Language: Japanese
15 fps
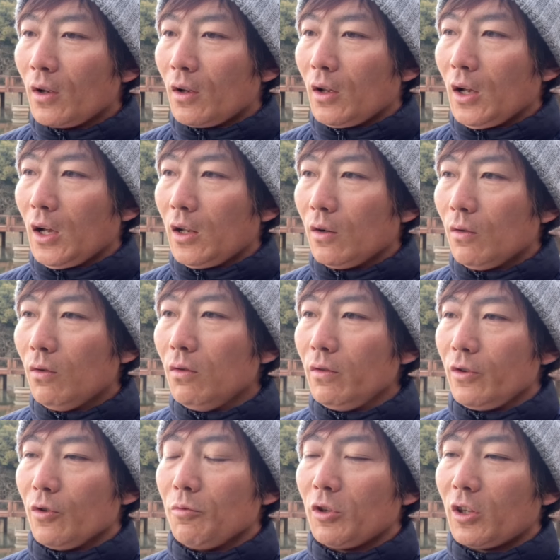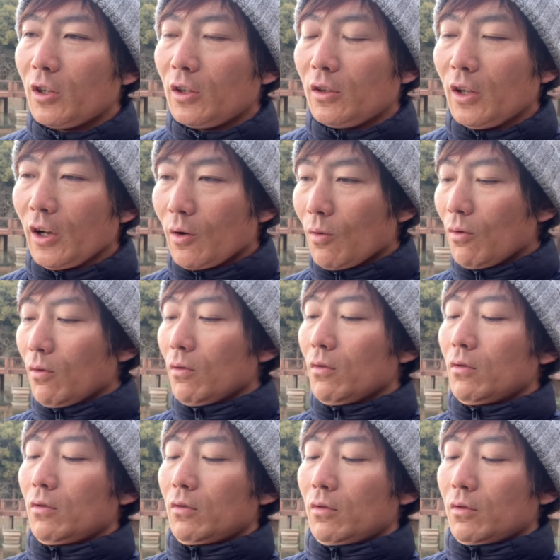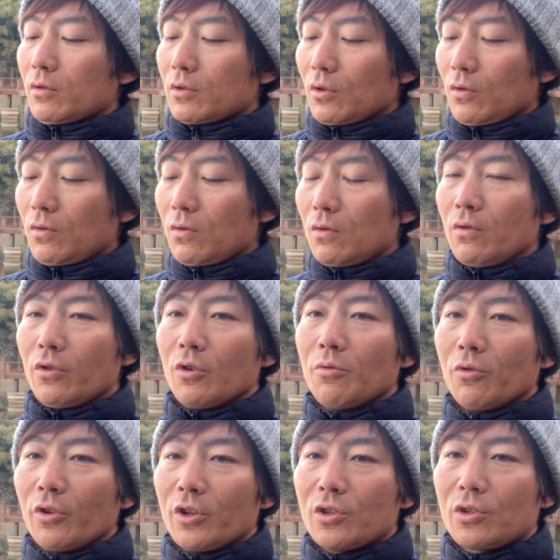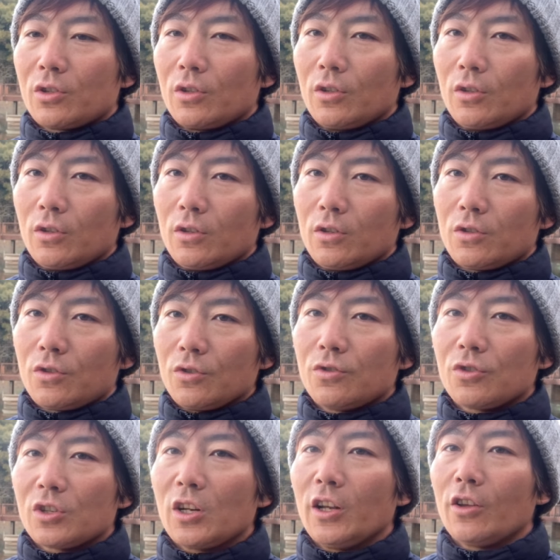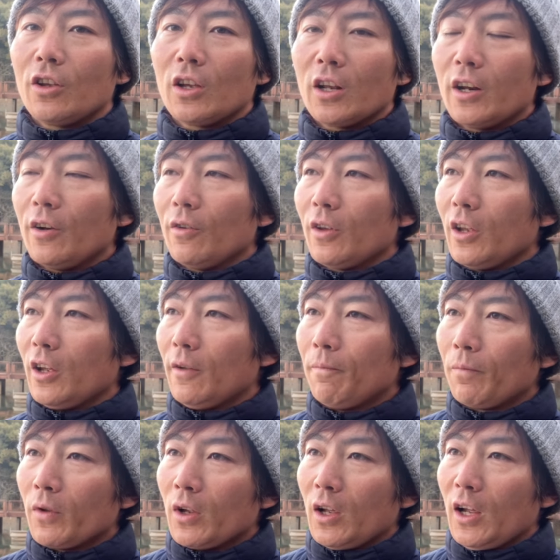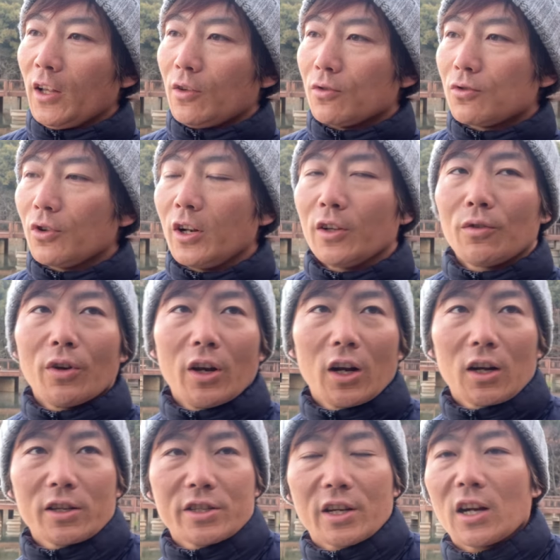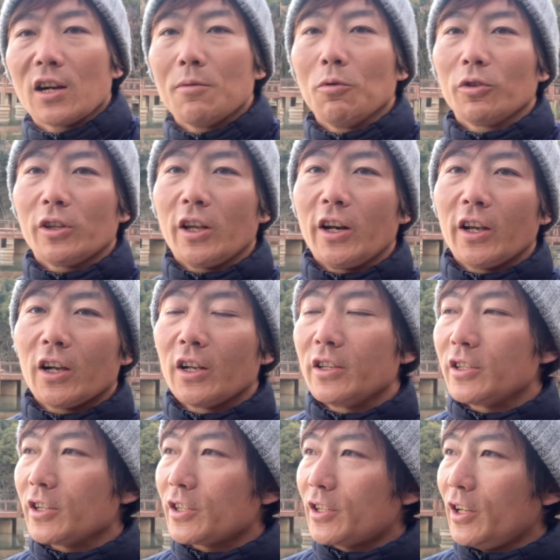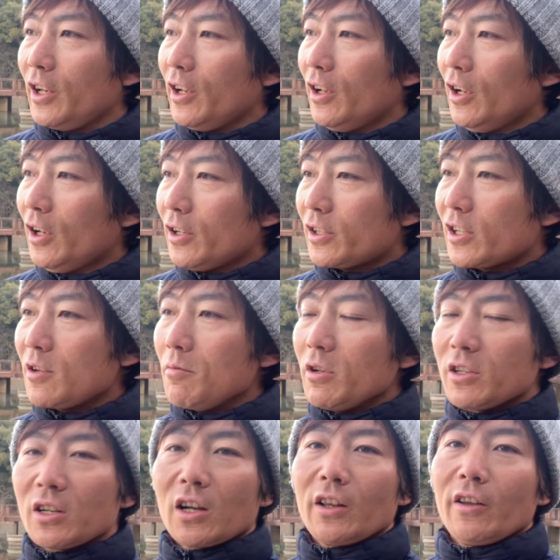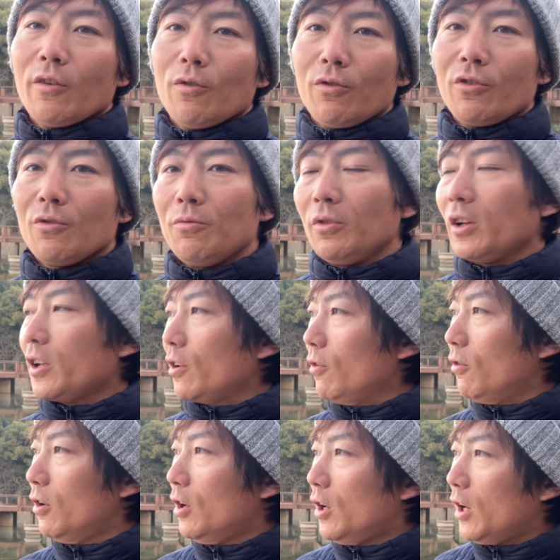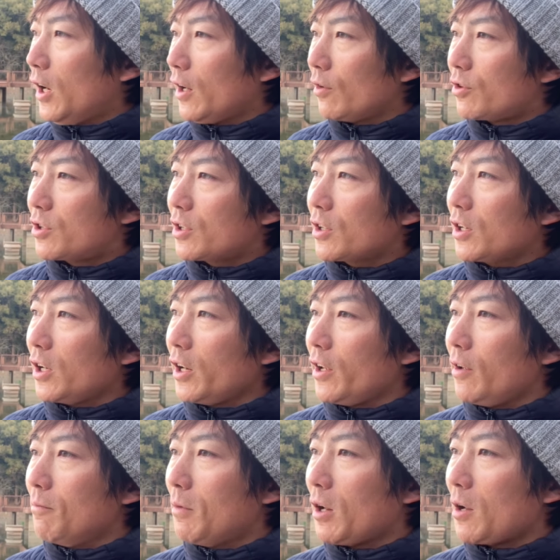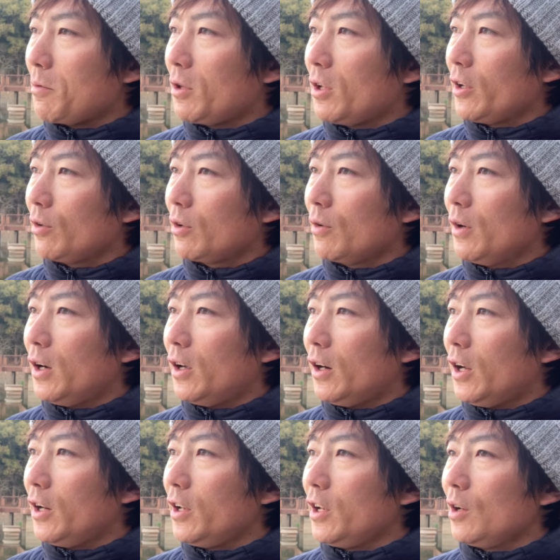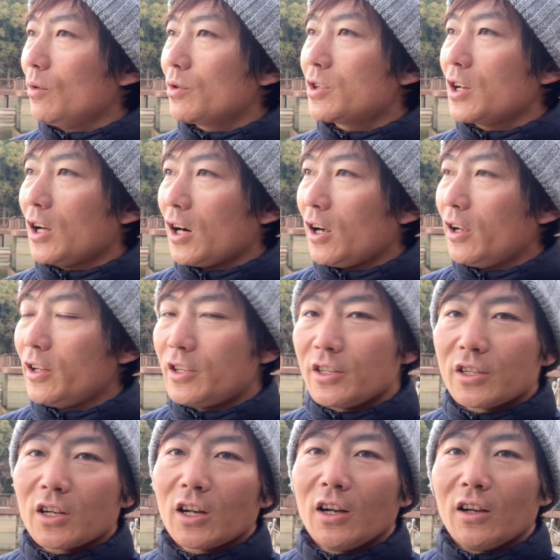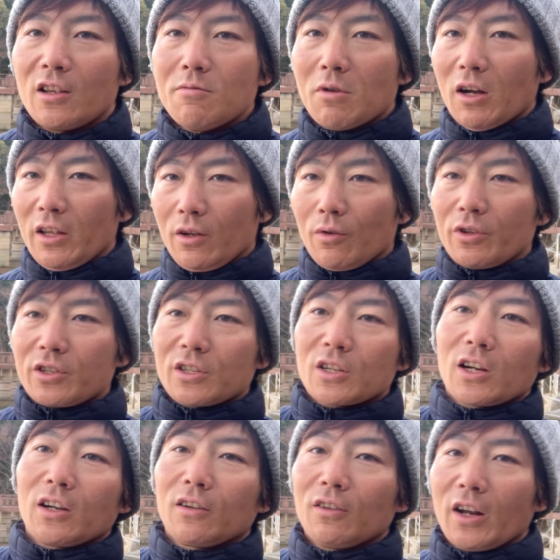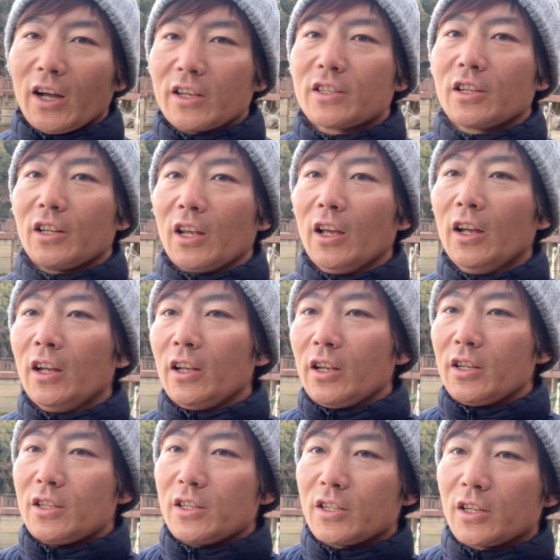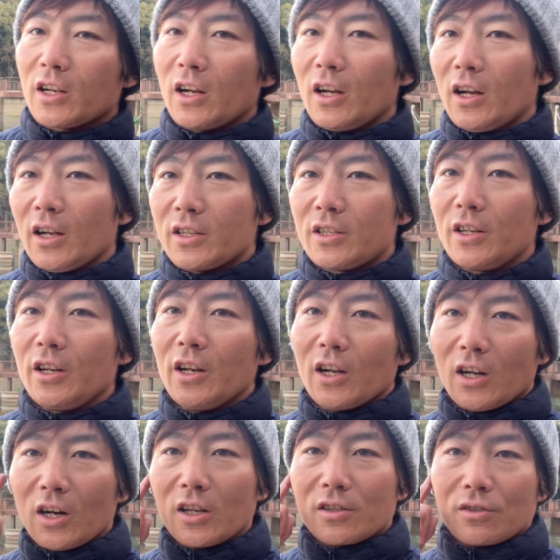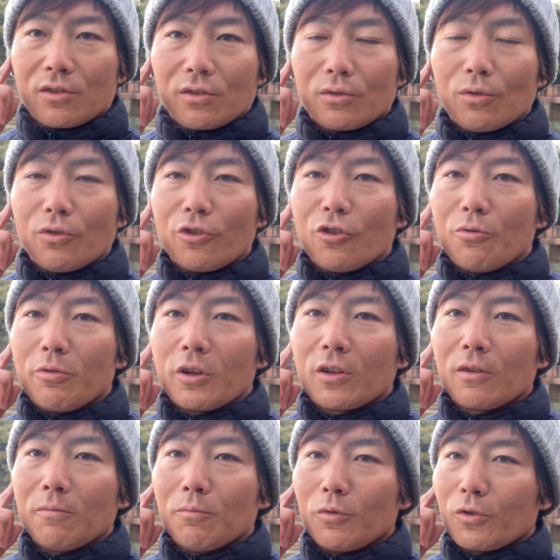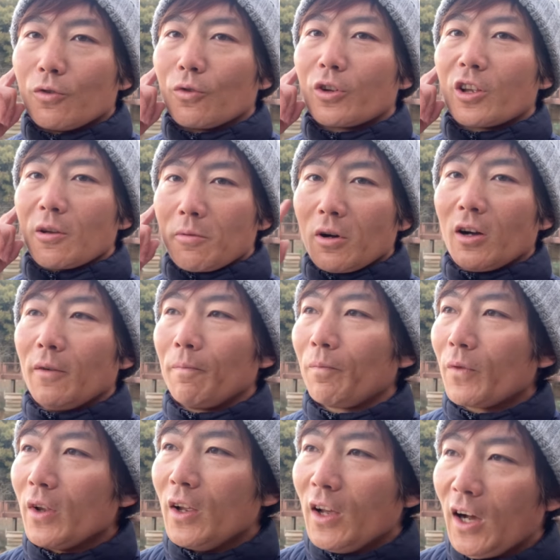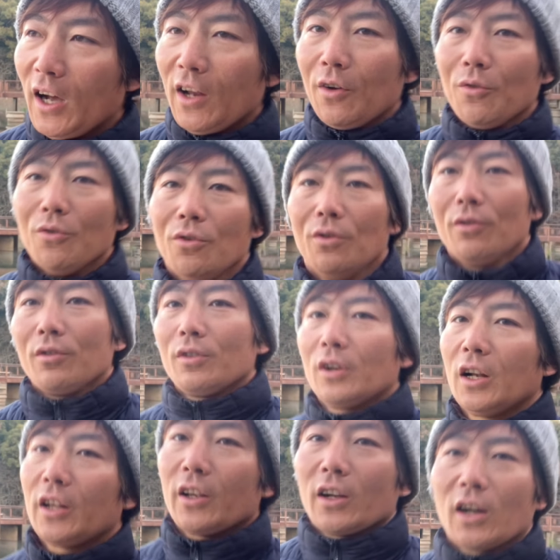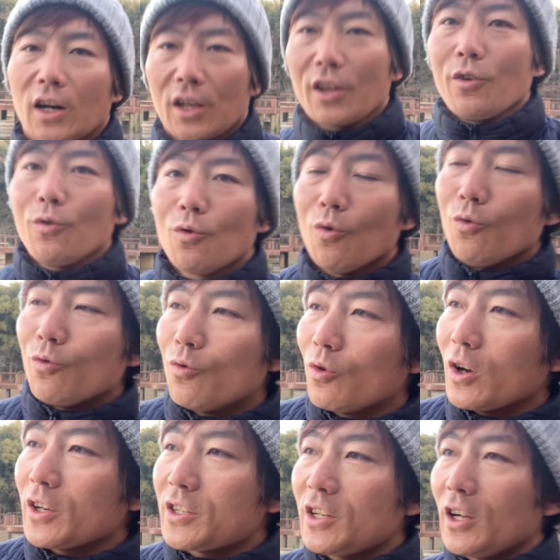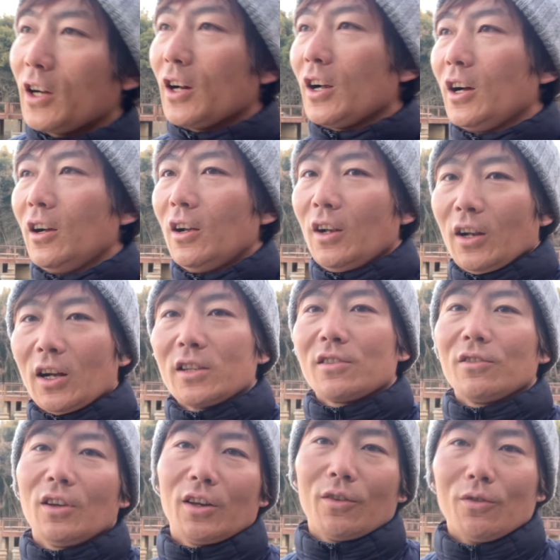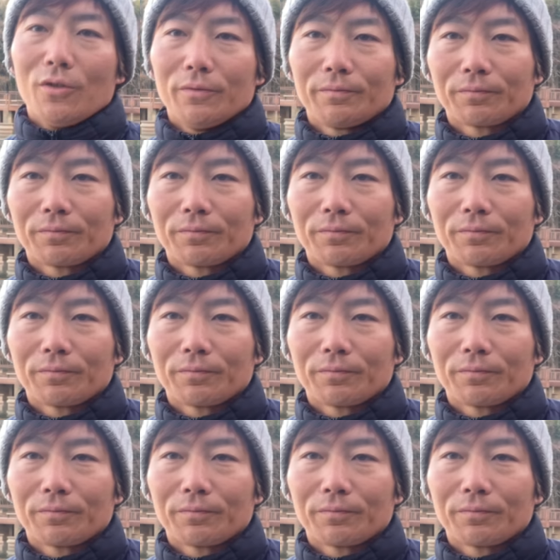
あの、本読むってこう、その本を読むのに集中しないといけないので、えっと、それだとね、なんか時間がもったいない感じがして、隙間時間で本読むんだけど、あの、しっかり学び時は、ランニングをしながら、1時間、今、こう1時間ぐらい走ってきて、1時間走りながらずっとオーディオブックを聞けば、あの、なんで、体をこう動かしながら、かつ、あの、